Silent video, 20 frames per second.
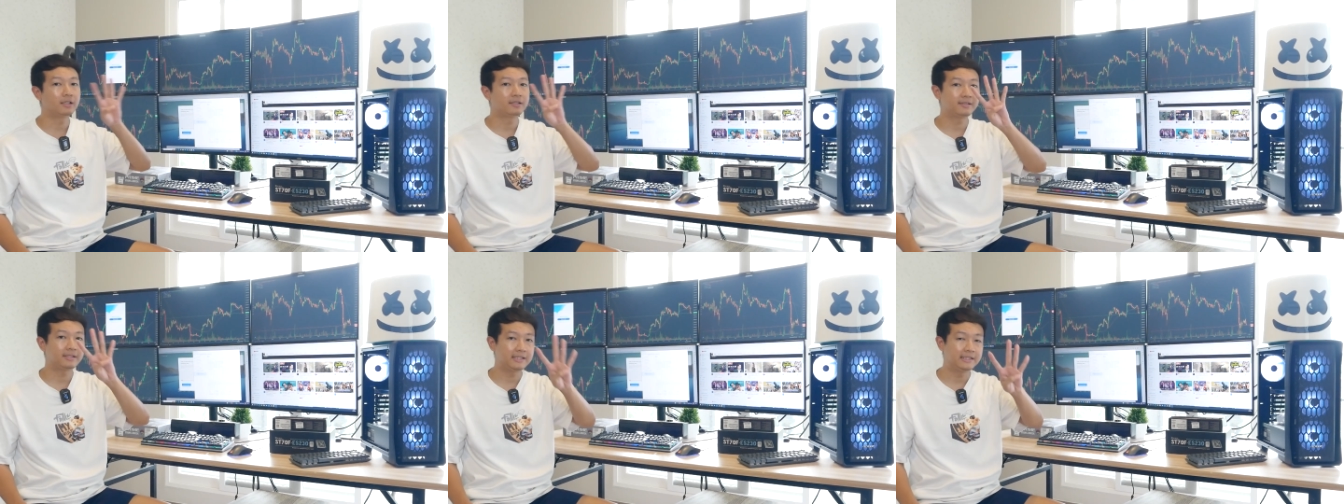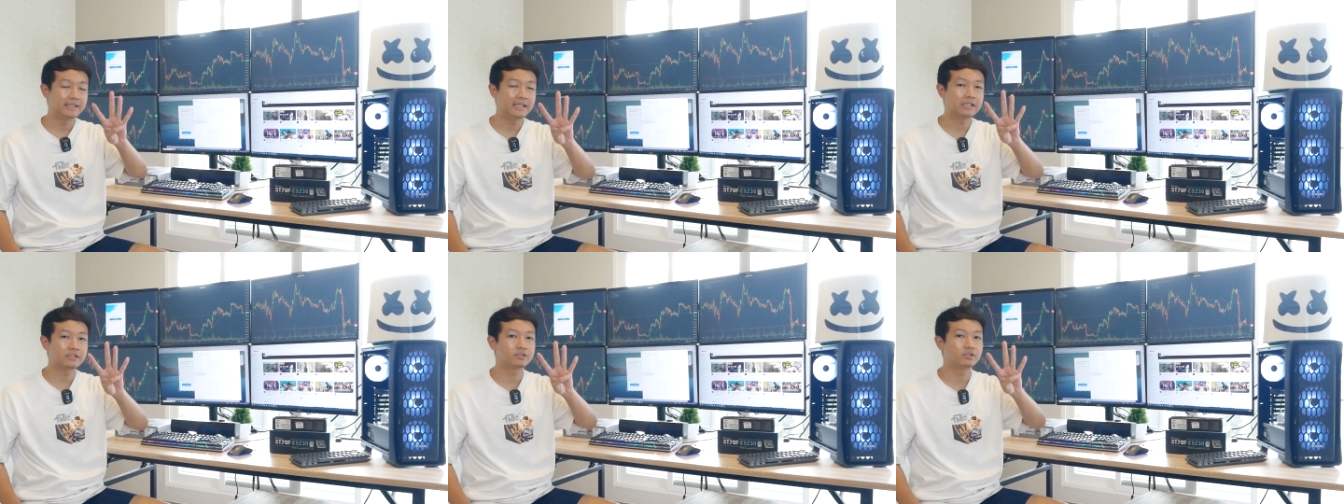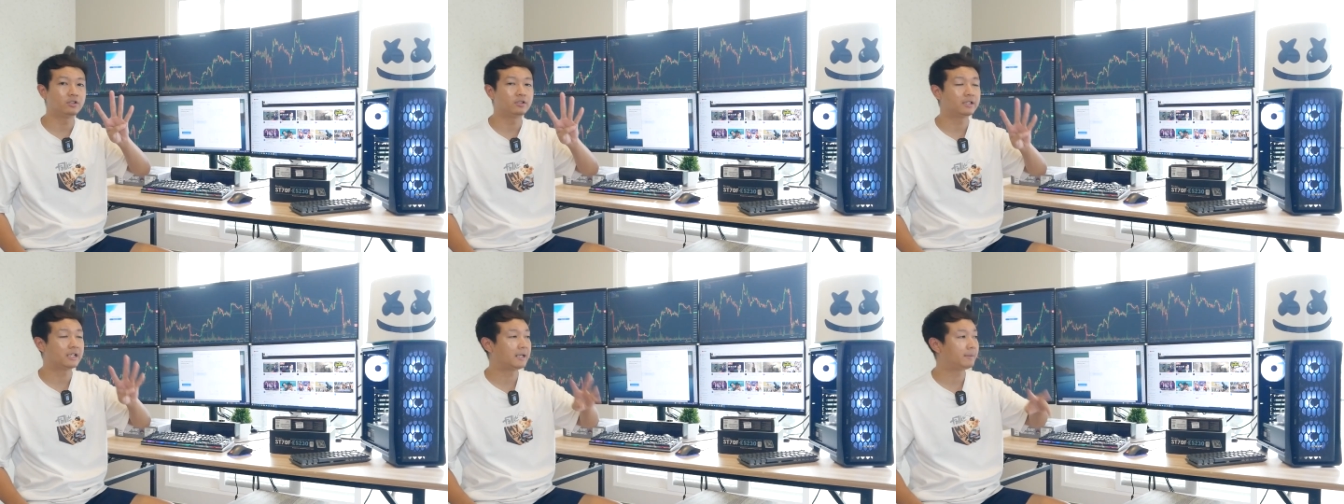4หน้า
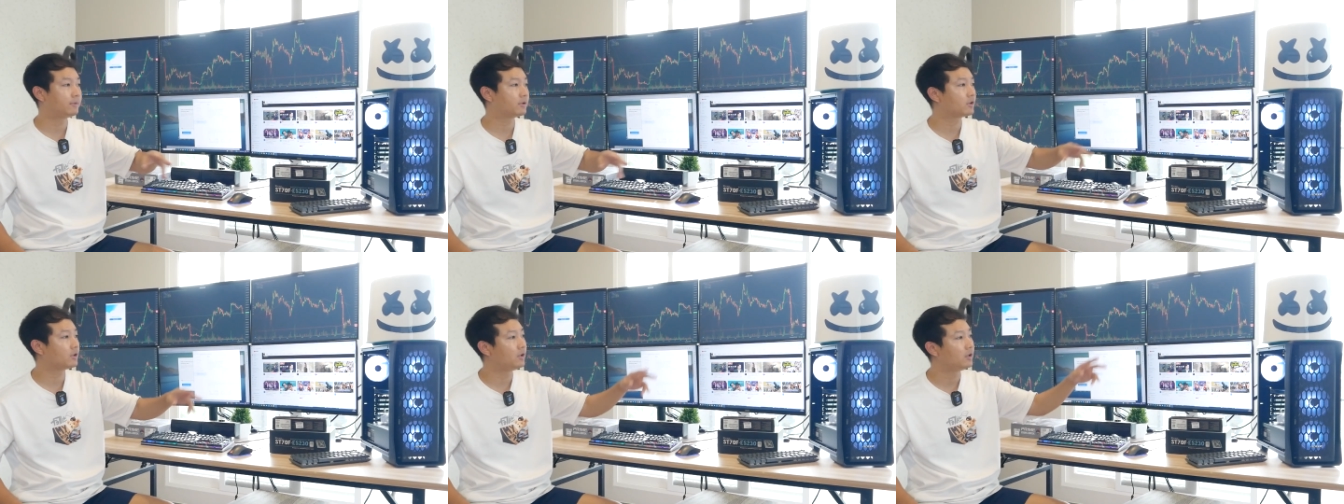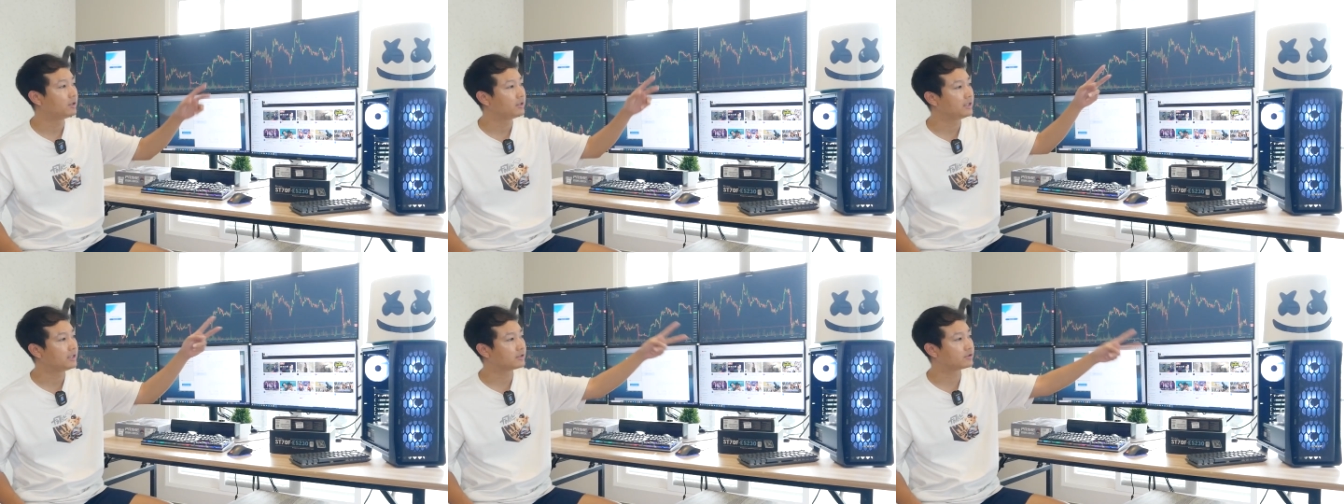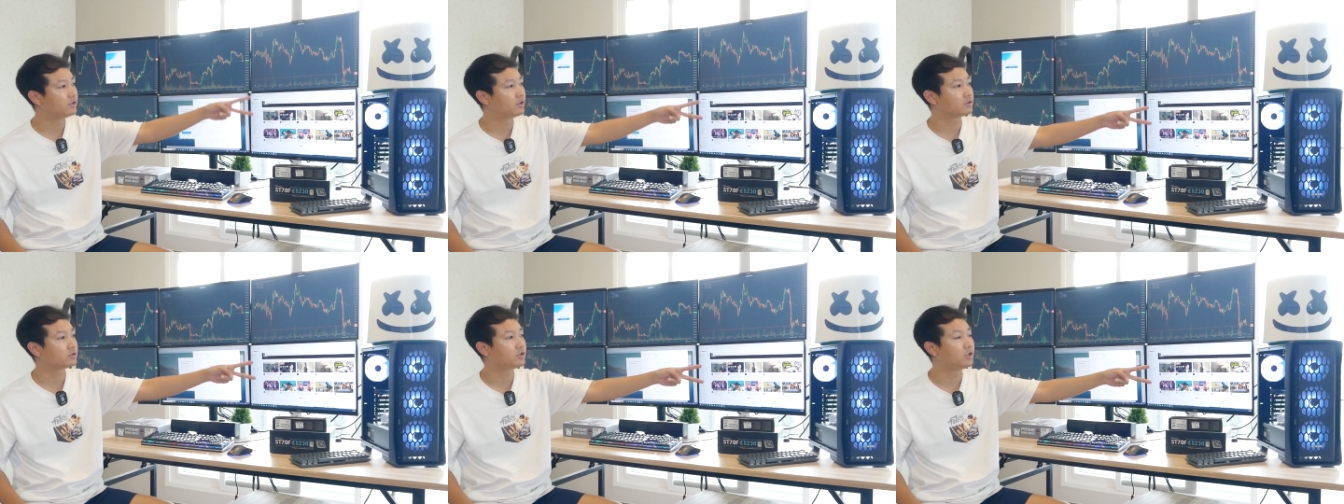จอนะครับแล้วก็อี
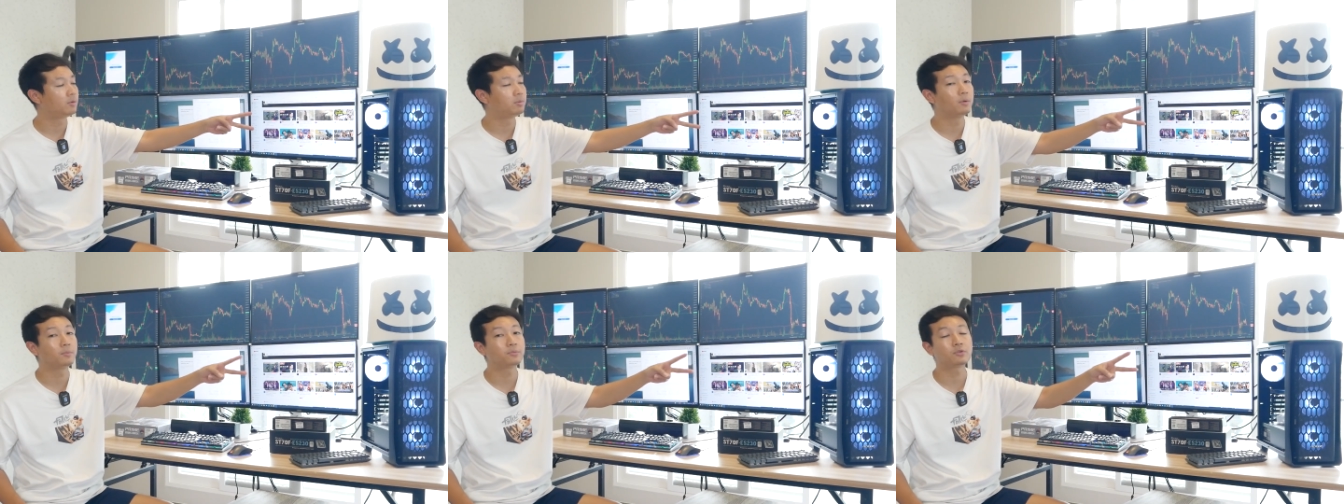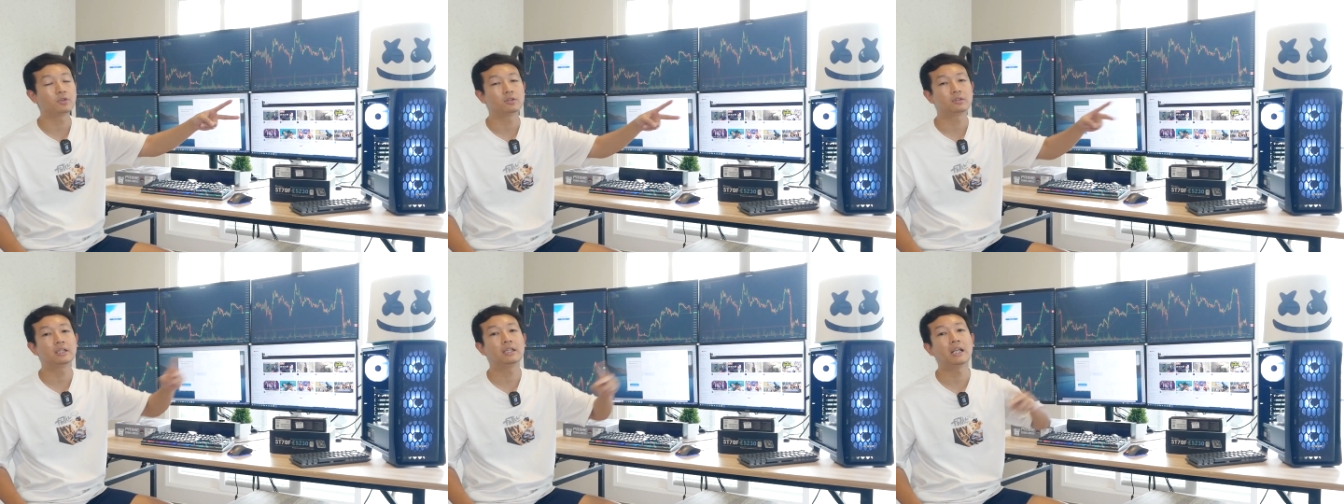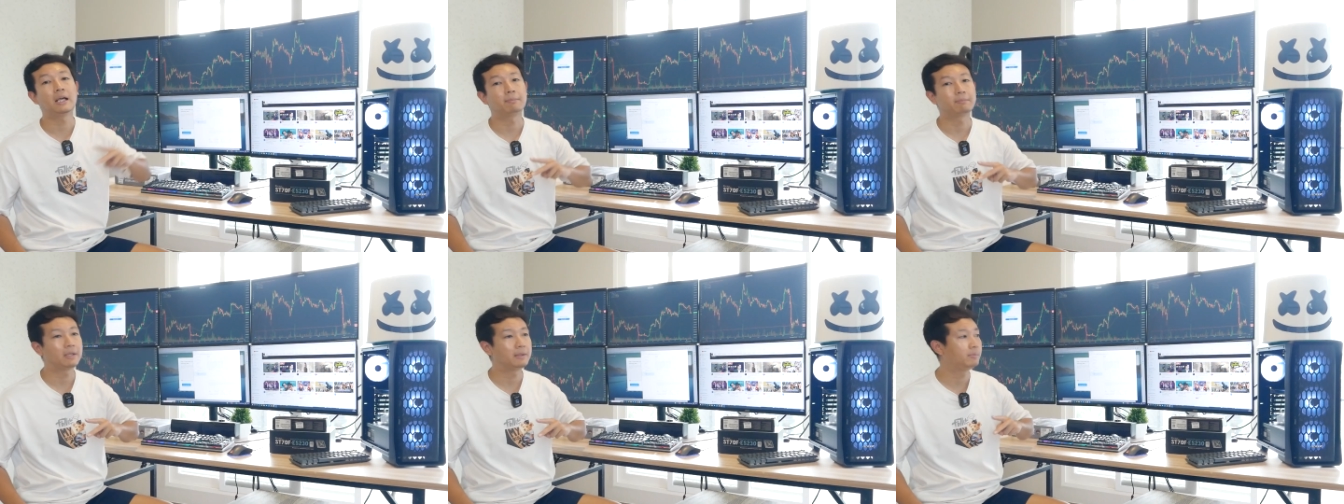ก2จอผมต่อด้าน
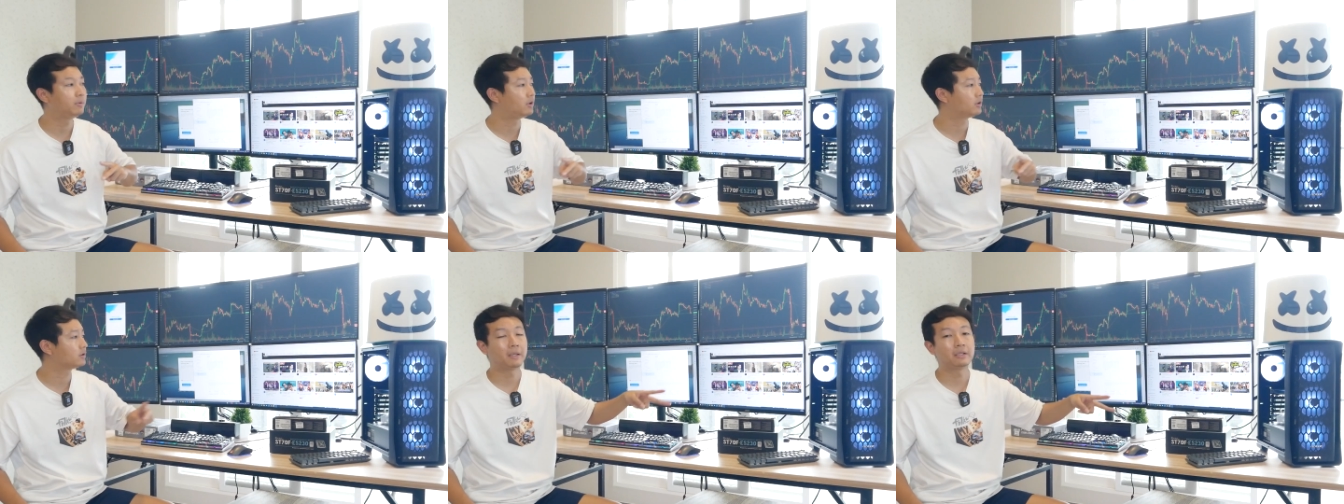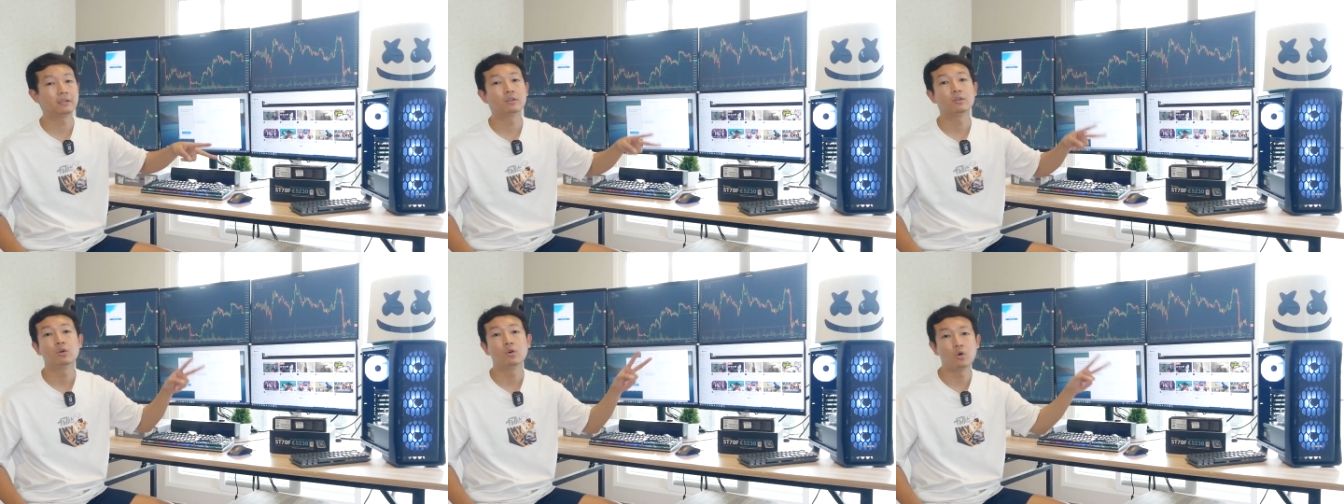หลังเมนบอร์ดเป็น